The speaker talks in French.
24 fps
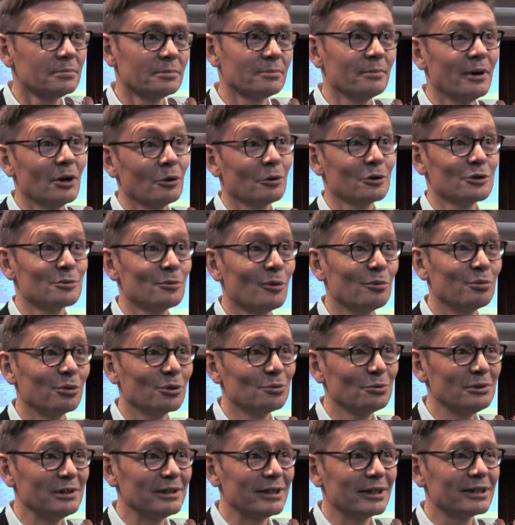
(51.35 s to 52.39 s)
malheureusement pour
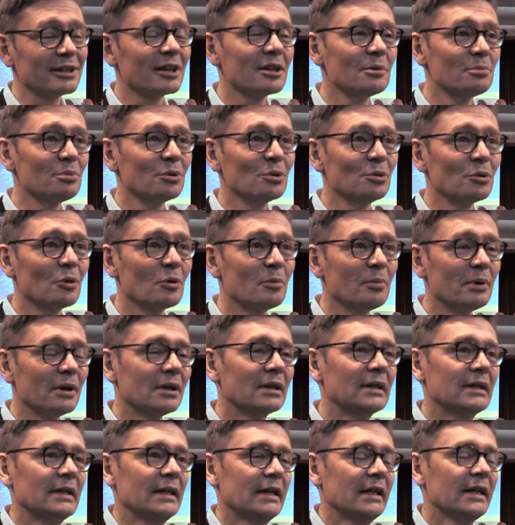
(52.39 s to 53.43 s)
nous, il y en a très peu
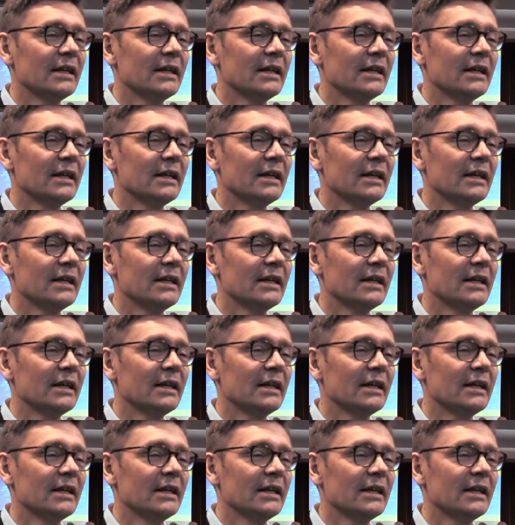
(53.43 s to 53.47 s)
d'Européens,